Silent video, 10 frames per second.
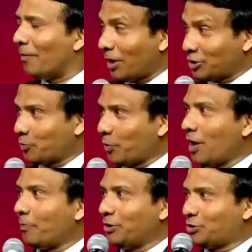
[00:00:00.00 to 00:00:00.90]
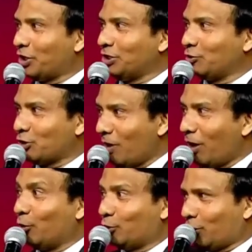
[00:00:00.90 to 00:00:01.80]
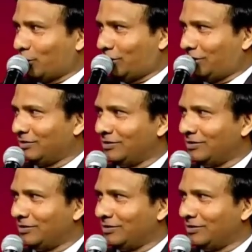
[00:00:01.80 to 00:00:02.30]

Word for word: మర్చిపోయిన పరిశుద్ధ జీవితం మళ్ళీ గుర్తుకొస్తుంది